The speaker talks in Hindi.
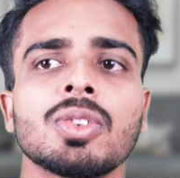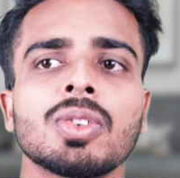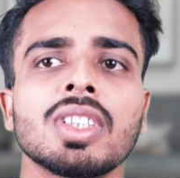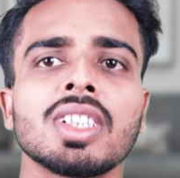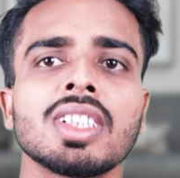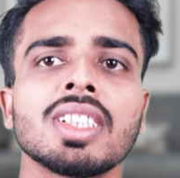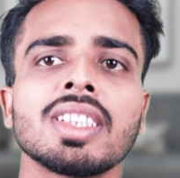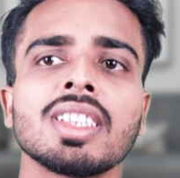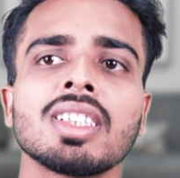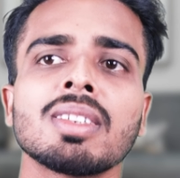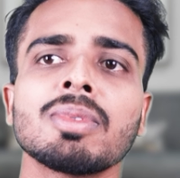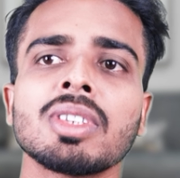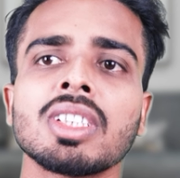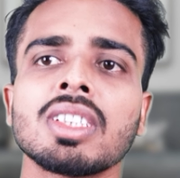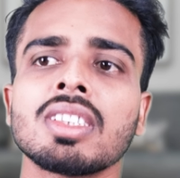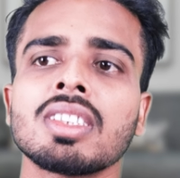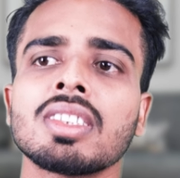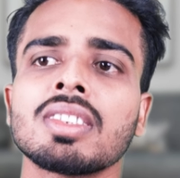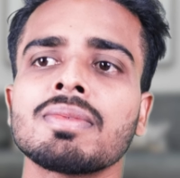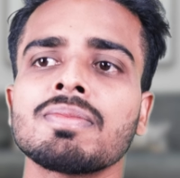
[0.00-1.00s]
डोनर एरिया
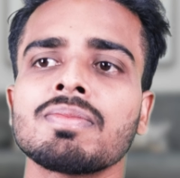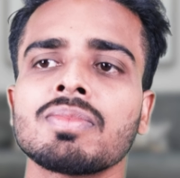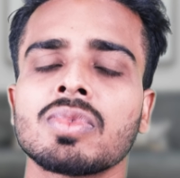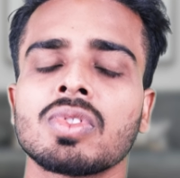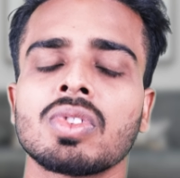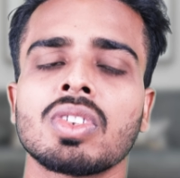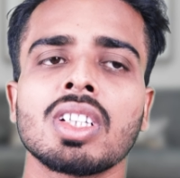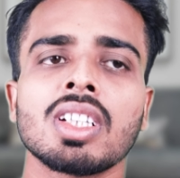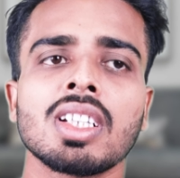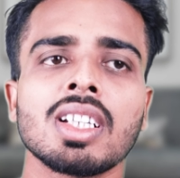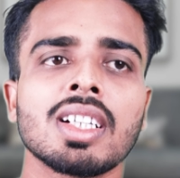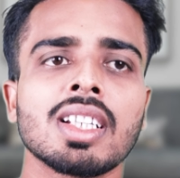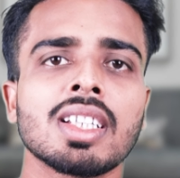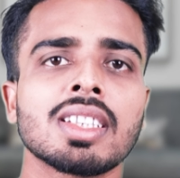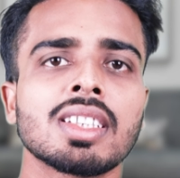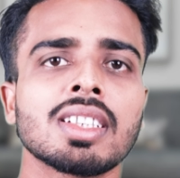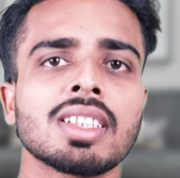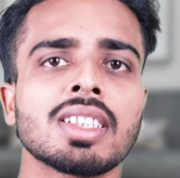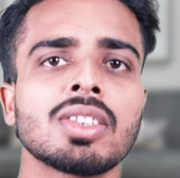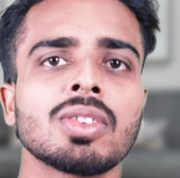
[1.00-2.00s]
में थोड़ा लग रहा
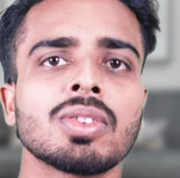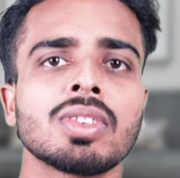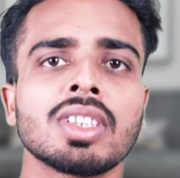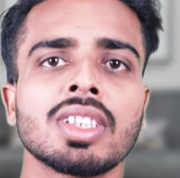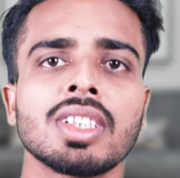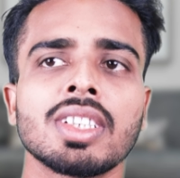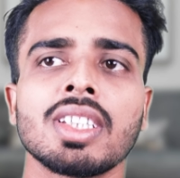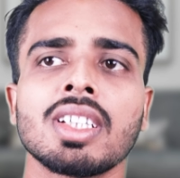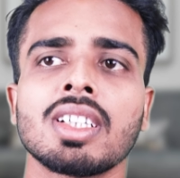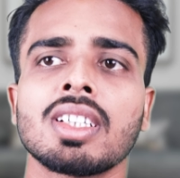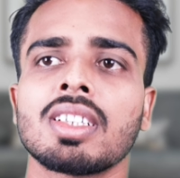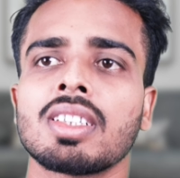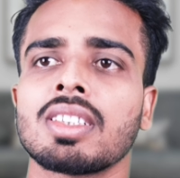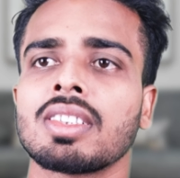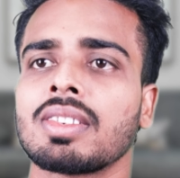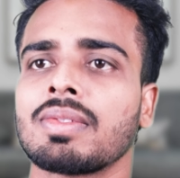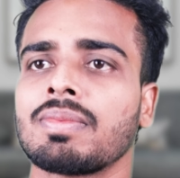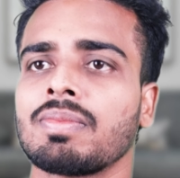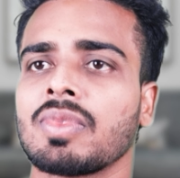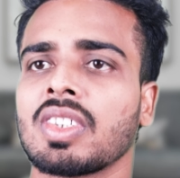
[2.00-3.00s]
था कि डोनर
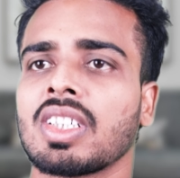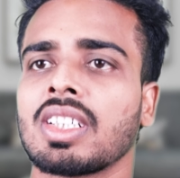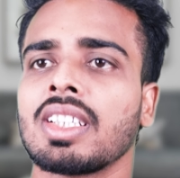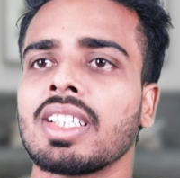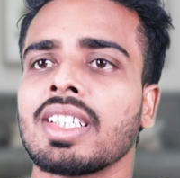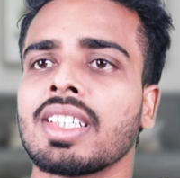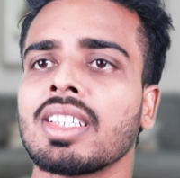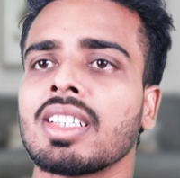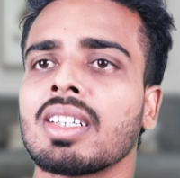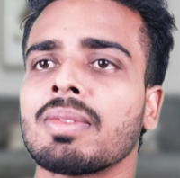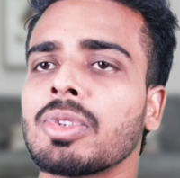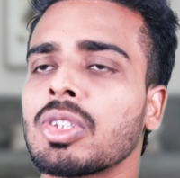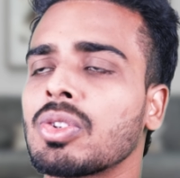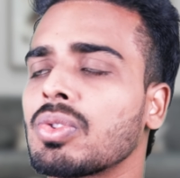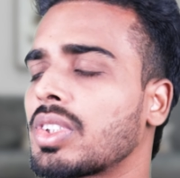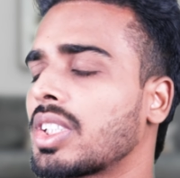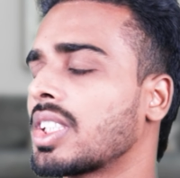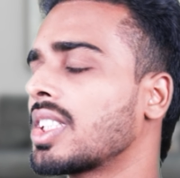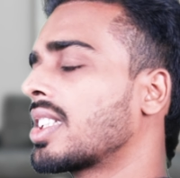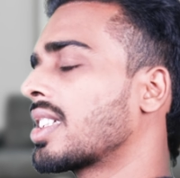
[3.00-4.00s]
एरिया लेकिन अभी
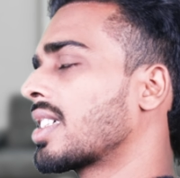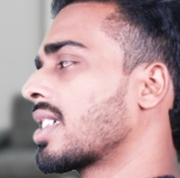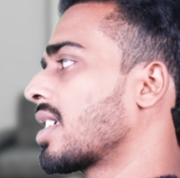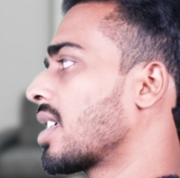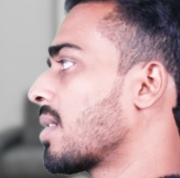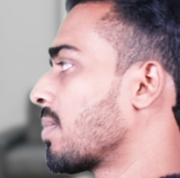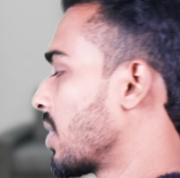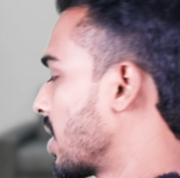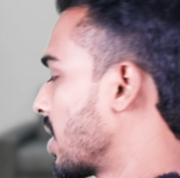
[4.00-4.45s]
तो ठीक है आप